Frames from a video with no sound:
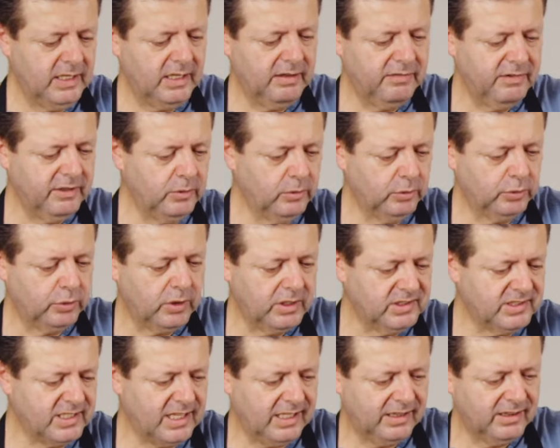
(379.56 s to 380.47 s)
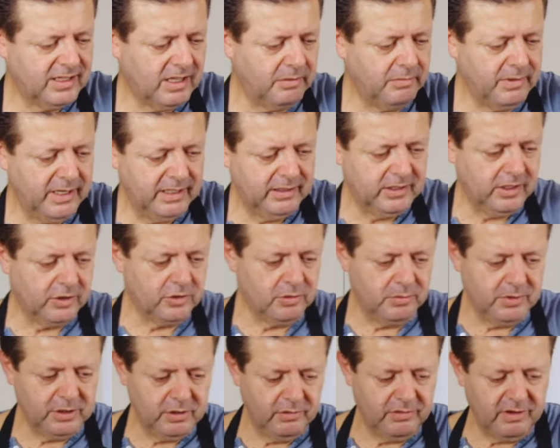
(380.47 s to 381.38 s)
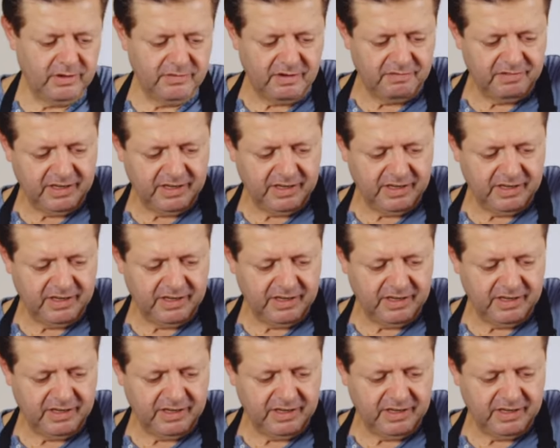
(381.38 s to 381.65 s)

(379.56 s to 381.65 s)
è venuto esattamente come doveva